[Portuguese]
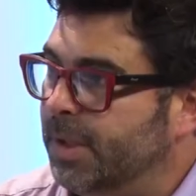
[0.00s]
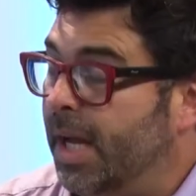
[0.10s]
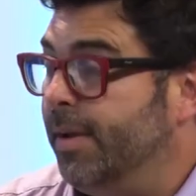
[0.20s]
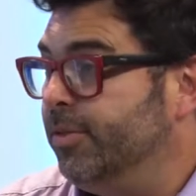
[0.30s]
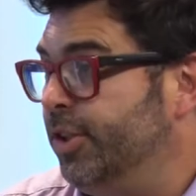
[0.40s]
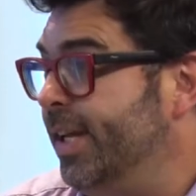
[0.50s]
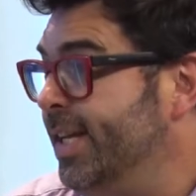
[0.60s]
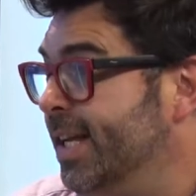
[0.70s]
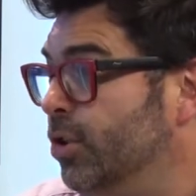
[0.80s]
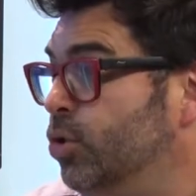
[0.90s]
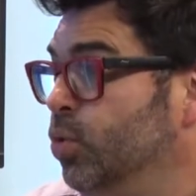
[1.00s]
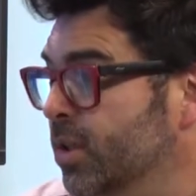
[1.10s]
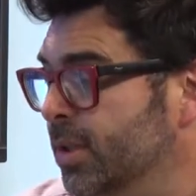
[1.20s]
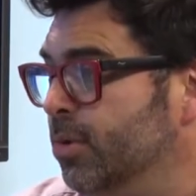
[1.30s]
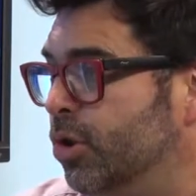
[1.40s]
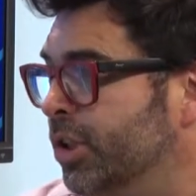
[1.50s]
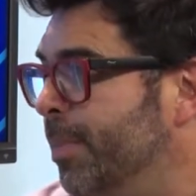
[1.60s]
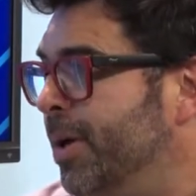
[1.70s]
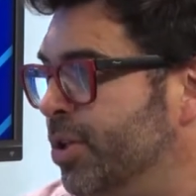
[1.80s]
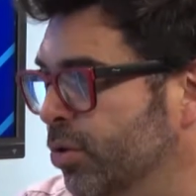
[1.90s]
é, gerir as suas emoções
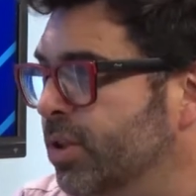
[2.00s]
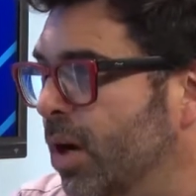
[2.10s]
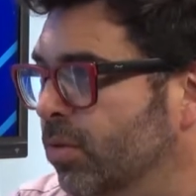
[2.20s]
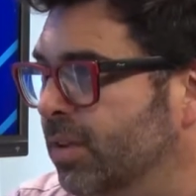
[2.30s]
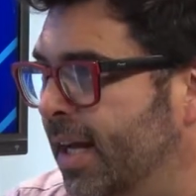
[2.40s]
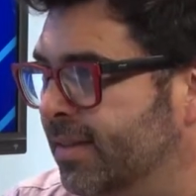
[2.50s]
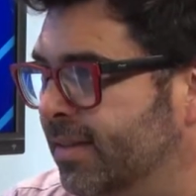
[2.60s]
a partir do que acontece.